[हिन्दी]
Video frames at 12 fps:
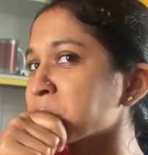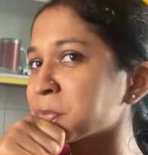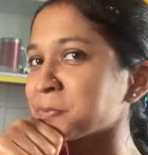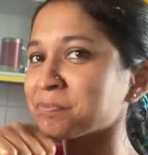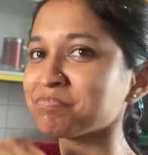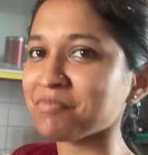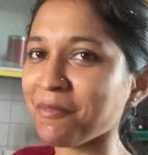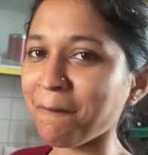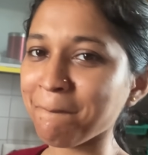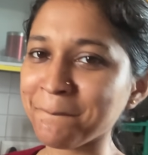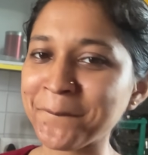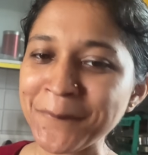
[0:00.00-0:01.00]
आपने क्या
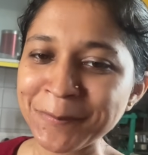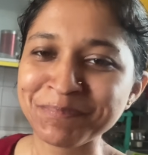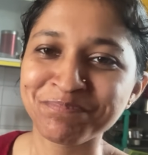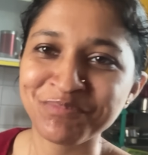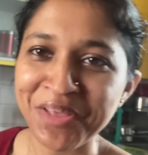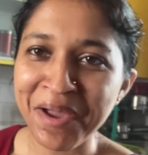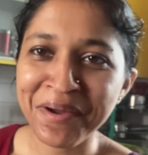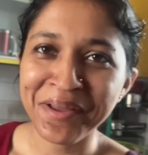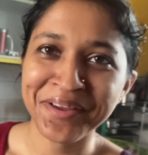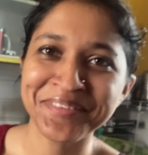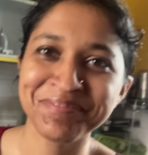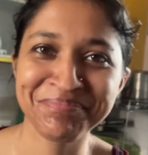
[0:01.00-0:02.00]
खाया क्या खाया
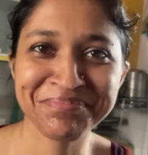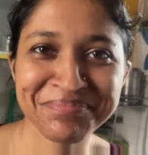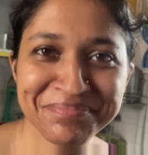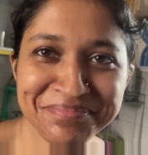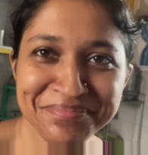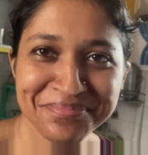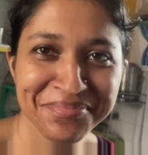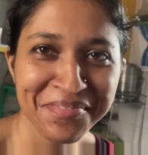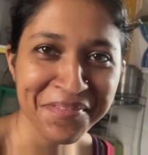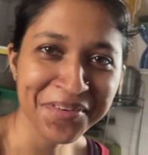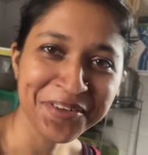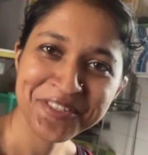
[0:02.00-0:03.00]
क्या कुछ तो खाया
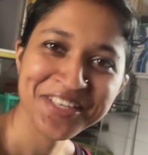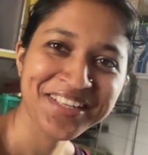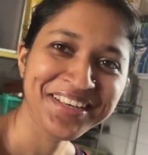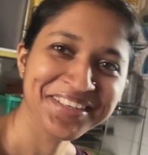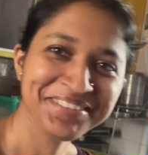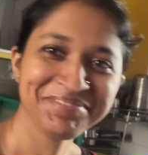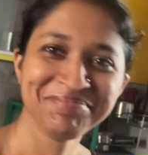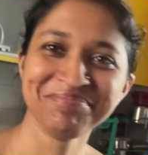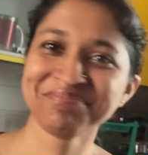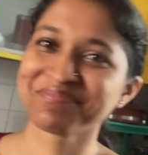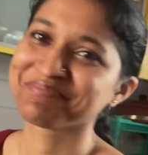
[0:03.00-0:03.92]
कुछ नहीं खाया खाया